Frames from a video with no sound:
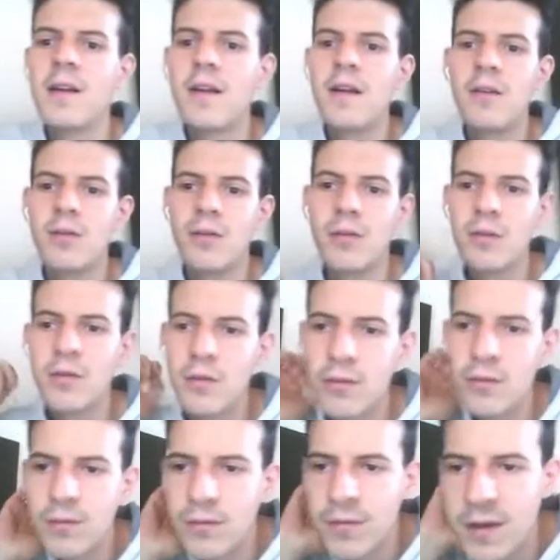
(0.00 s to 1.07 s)
Et on rentre dans
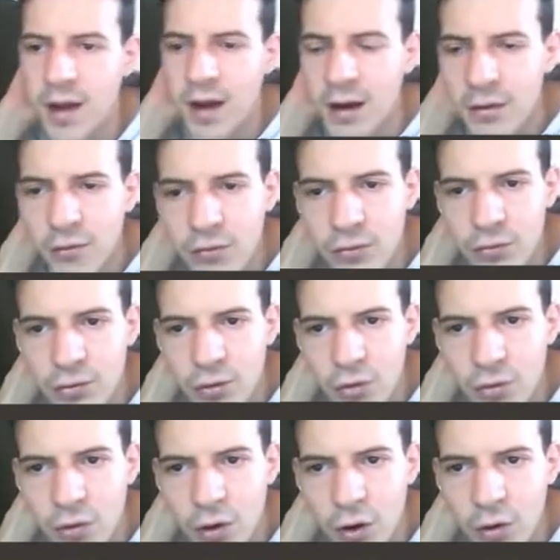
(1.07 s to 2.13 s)
une finale fou de
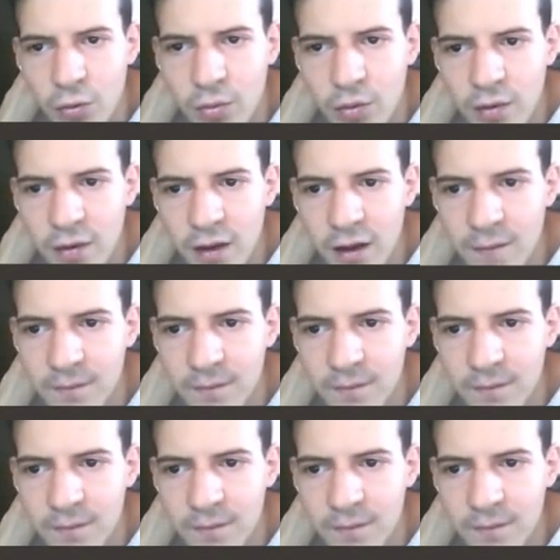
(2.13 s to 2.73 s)
couleurs opposées